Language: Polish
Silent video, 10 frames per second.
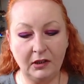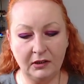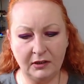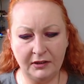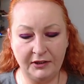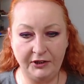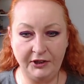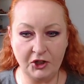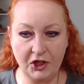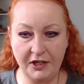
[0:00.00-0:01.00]
e,
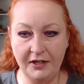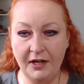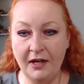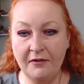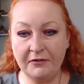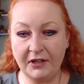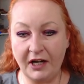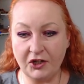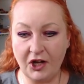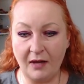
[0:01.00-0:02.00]
jeżeli
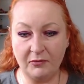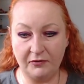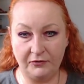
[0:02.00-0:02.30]
wkraczamy